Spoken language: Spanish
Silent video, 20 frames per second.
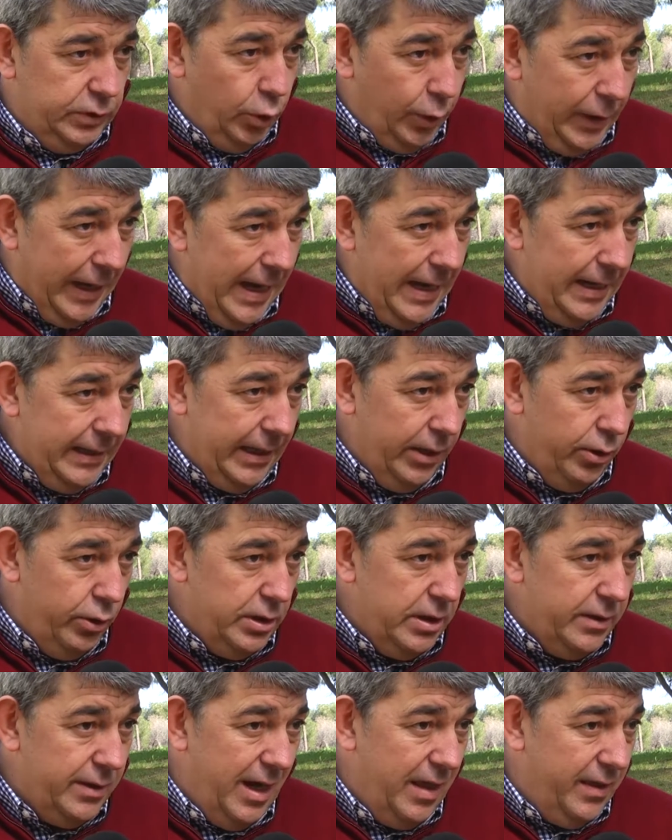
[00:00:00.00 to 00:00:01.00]
tocar, que no
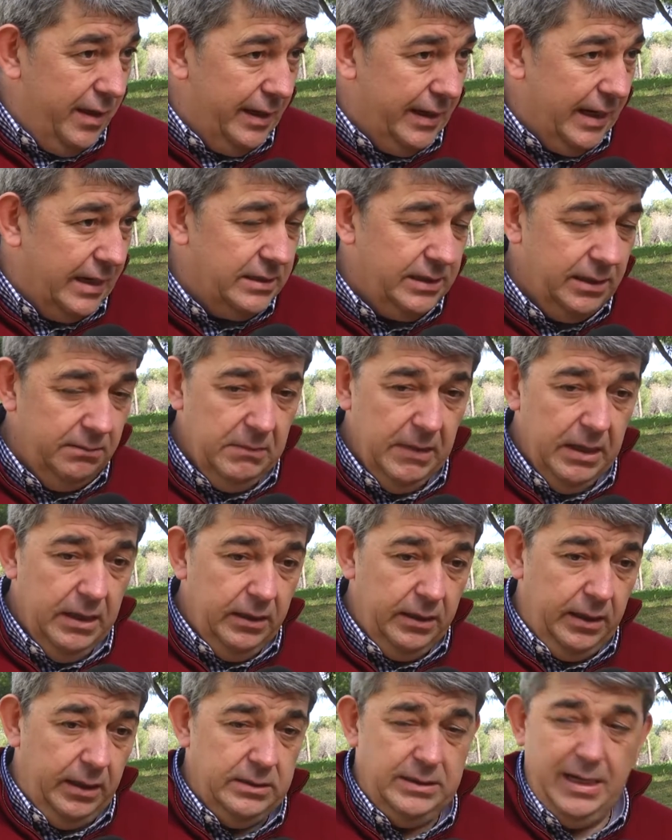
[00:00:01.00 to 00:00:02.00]
intenten acercarse,
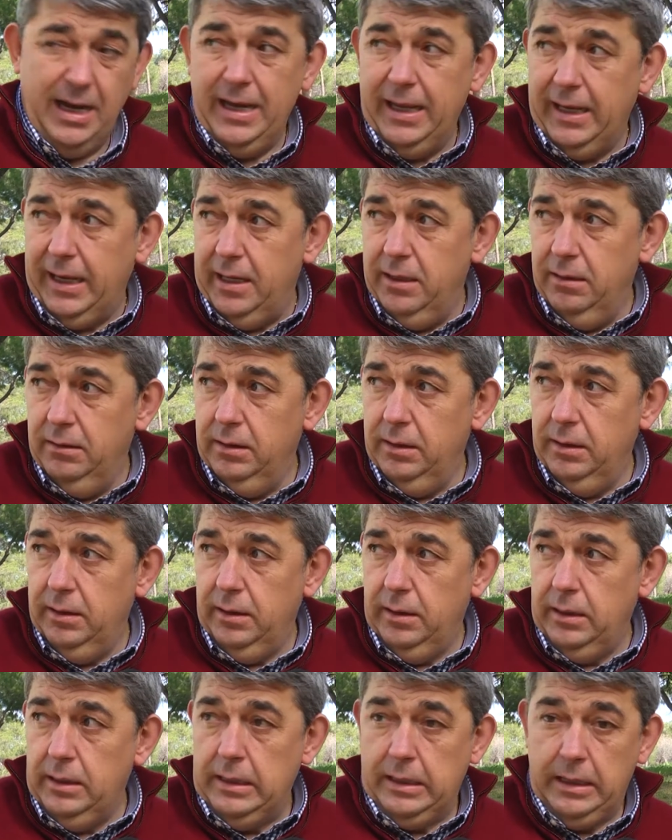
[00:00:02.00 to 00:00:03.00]
que se alejen
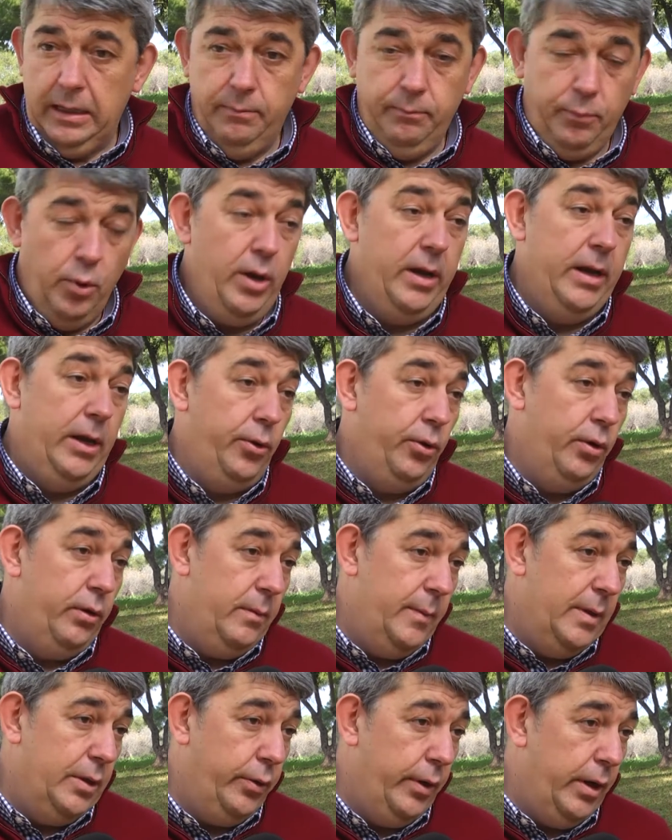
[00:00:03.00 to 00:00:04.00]
eh, y que pongan en
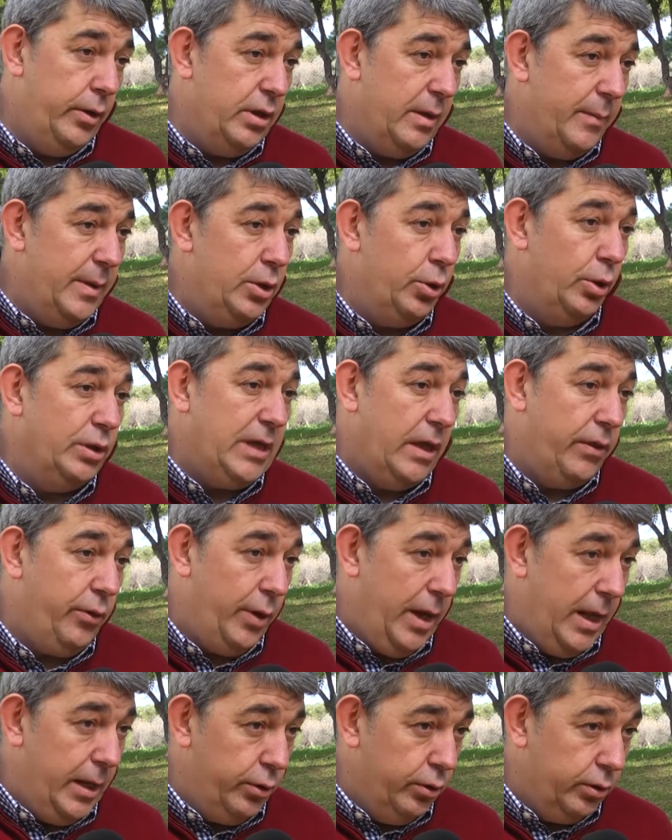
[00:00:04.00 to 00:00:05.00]
conocimiento del ayuntamiento esa
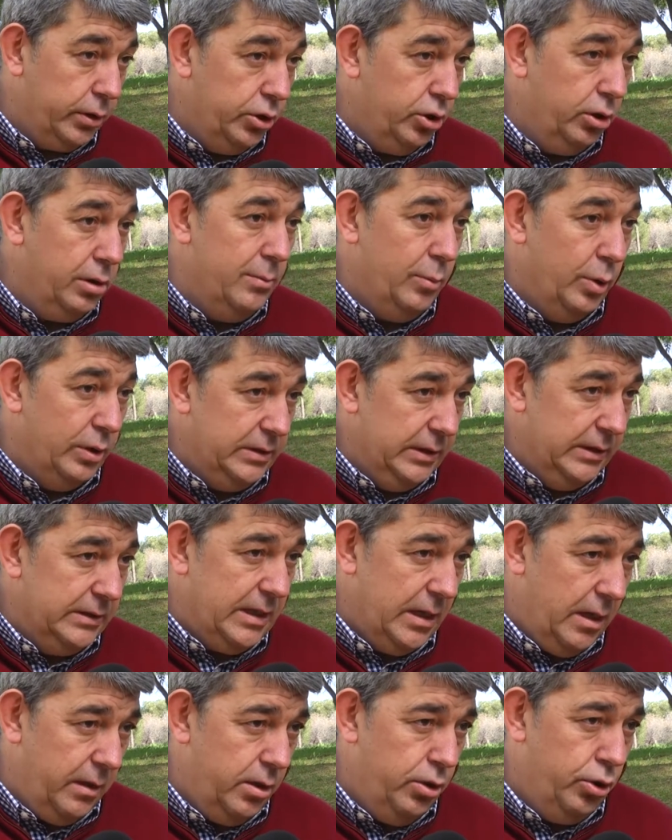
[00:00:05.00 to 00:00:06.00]
zona en concreto, como así
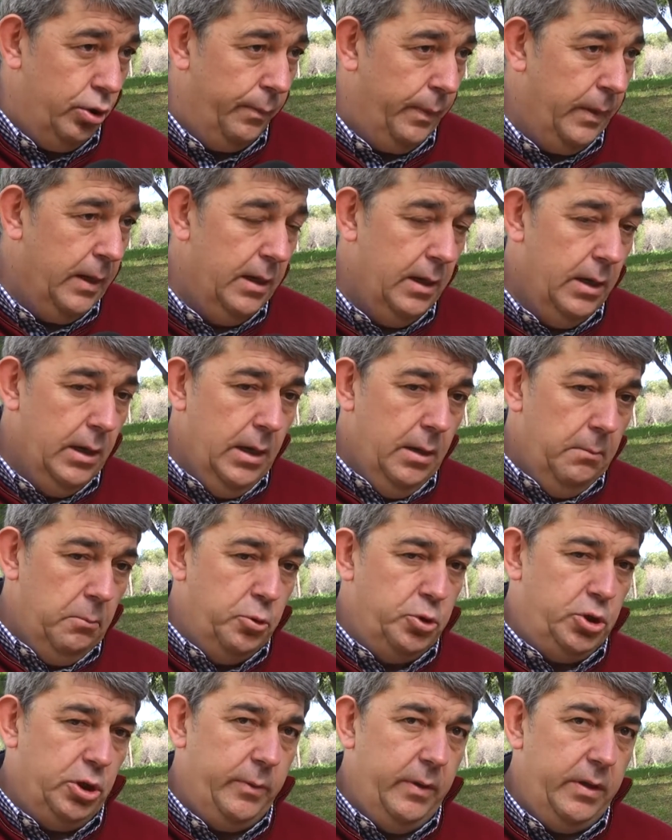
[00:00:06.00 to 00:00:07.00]
están haciendo
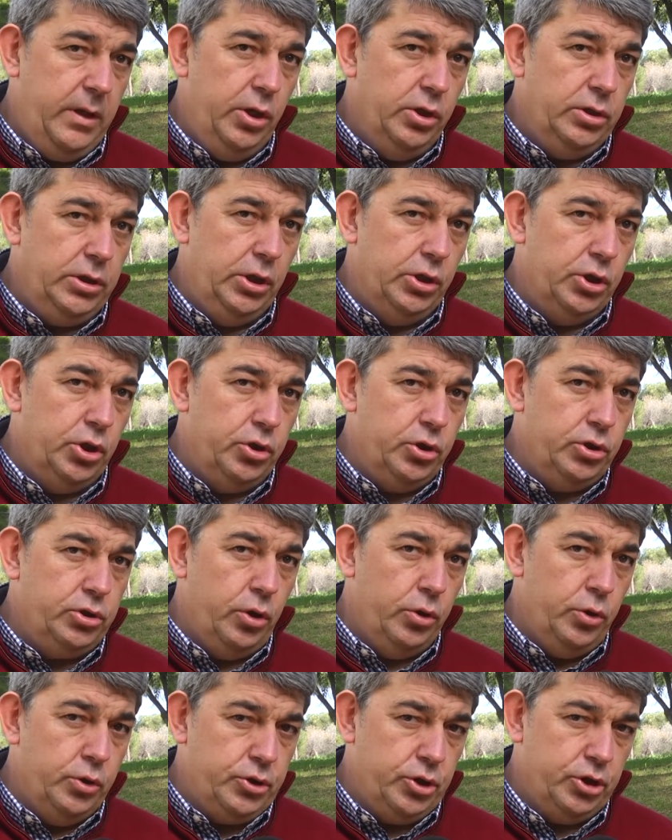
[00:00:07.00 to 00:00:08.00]
muchos vecinos y nosotros
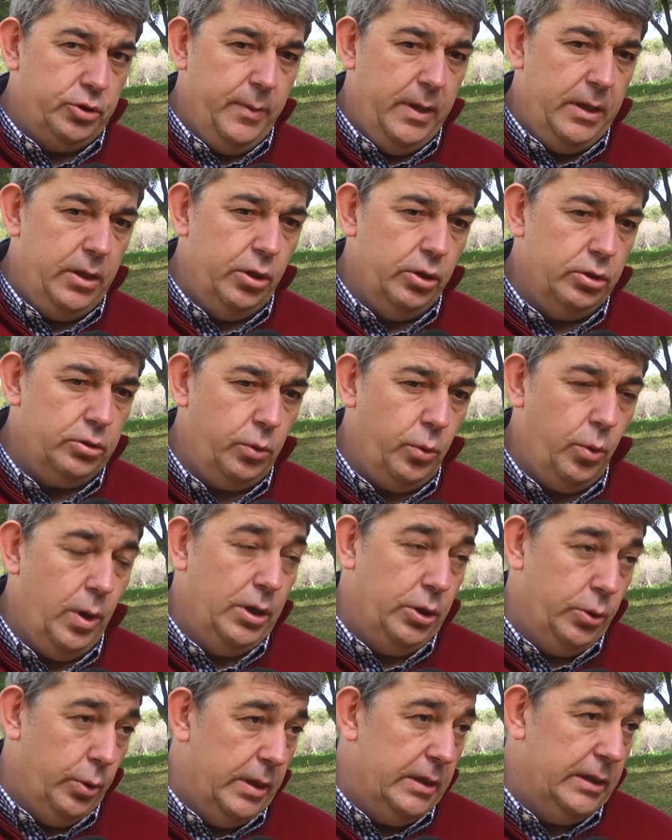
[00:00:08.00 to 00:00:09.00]
con nuestros medios,
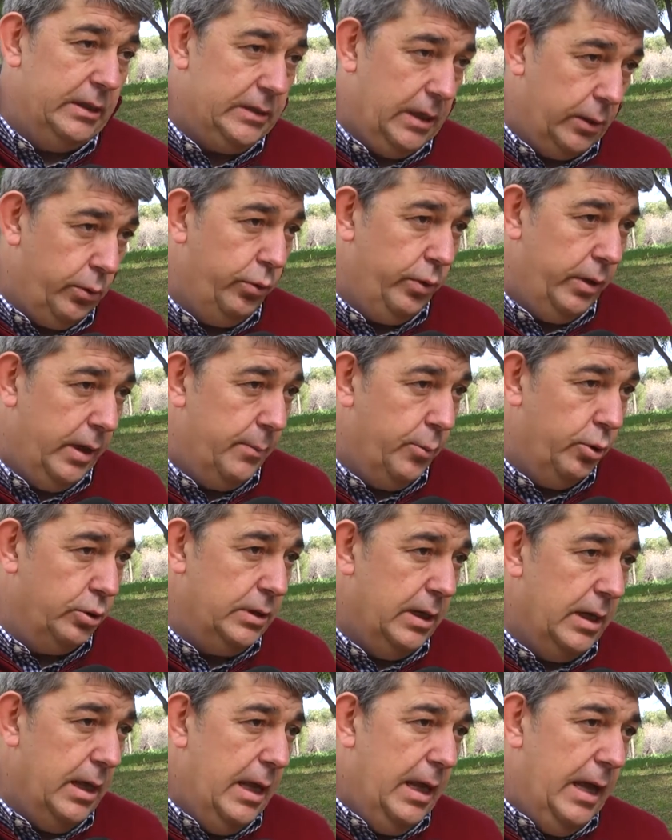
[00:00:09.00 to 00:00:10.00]
cuanto antes
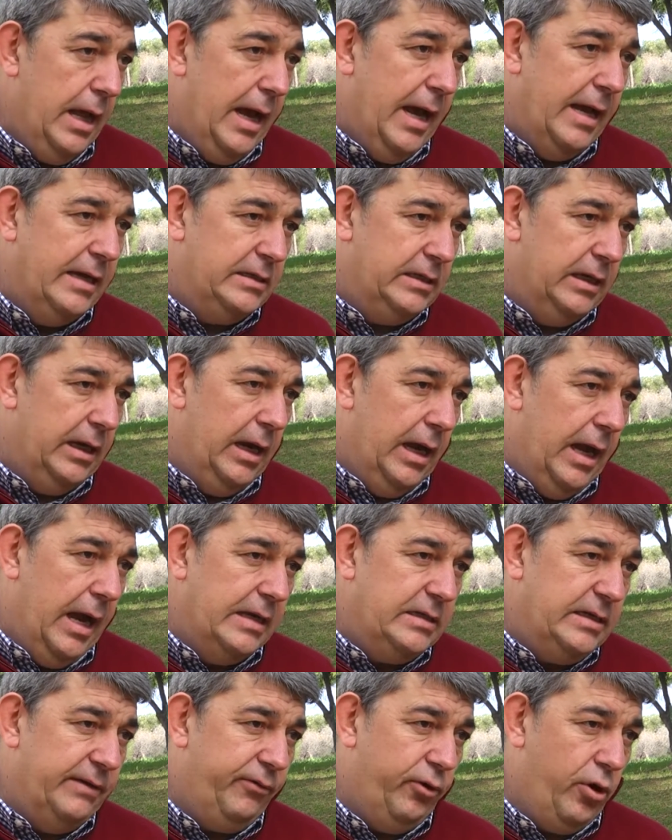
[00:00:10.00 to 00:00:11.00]
acudiremos a ese,
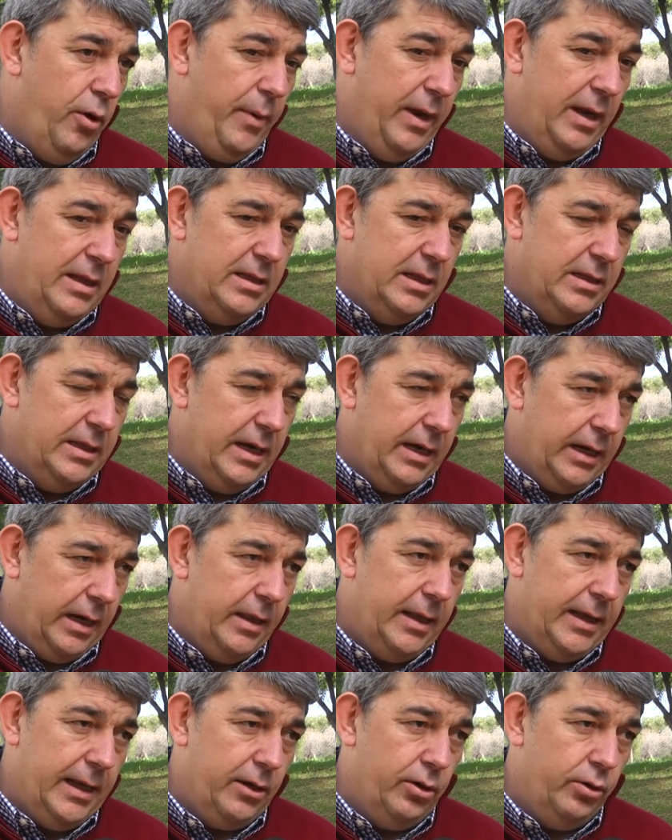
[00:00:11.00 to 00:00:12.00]
a ese foco para intentar
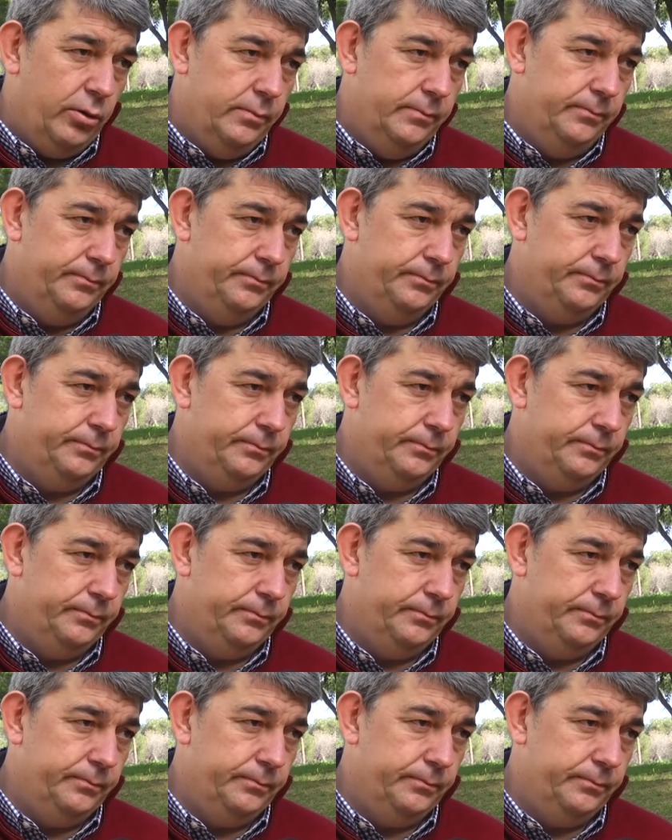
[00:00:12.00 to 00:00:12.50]
erradicarlo.